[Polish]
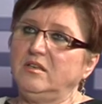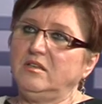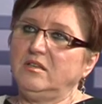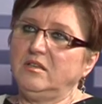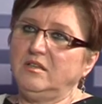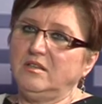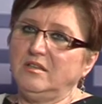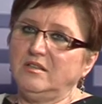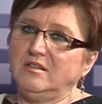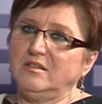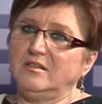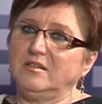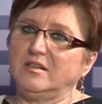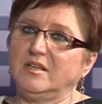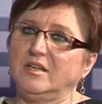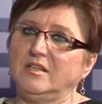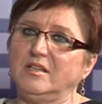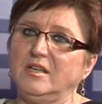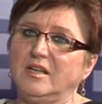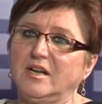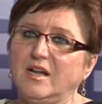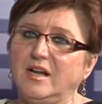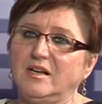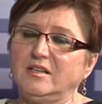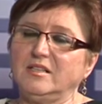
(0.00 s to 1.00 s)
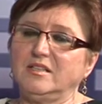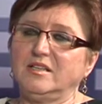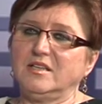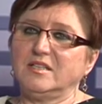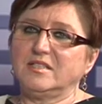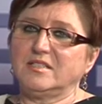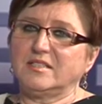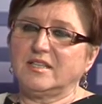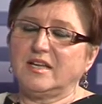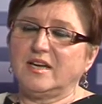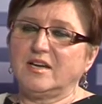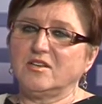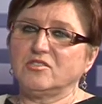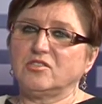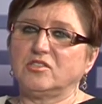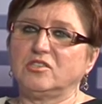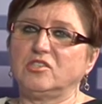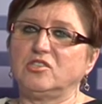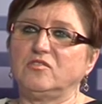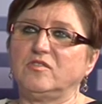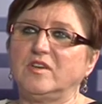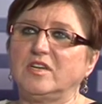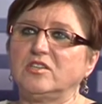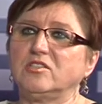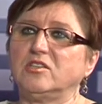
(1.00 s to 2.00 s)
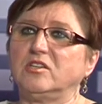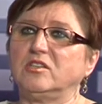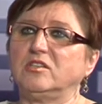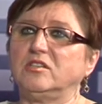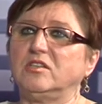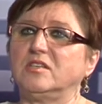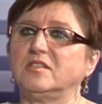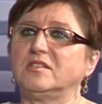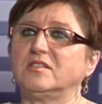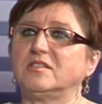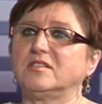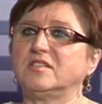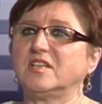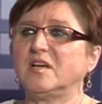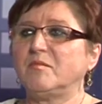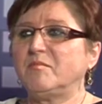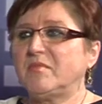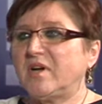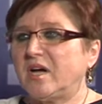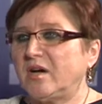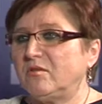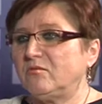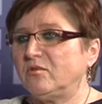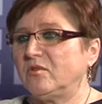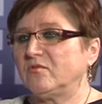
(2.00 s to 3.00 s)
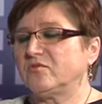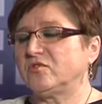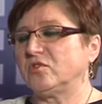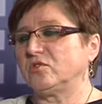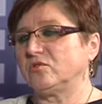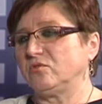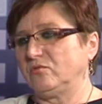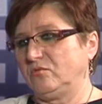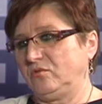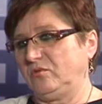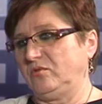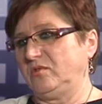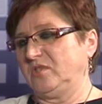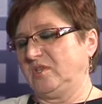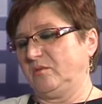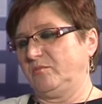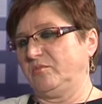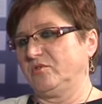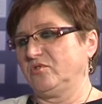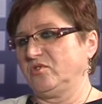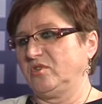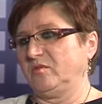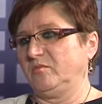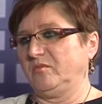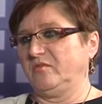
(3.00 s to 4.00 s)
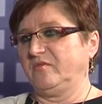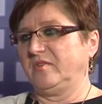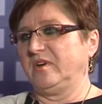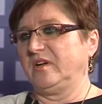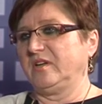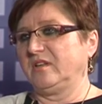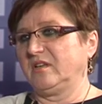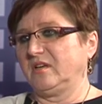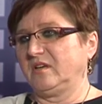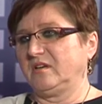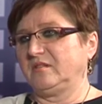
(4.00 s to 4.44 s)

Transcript: I generalnie jest tak, że tych świadczeń jest za mało w stosunku do zapotrzebowania.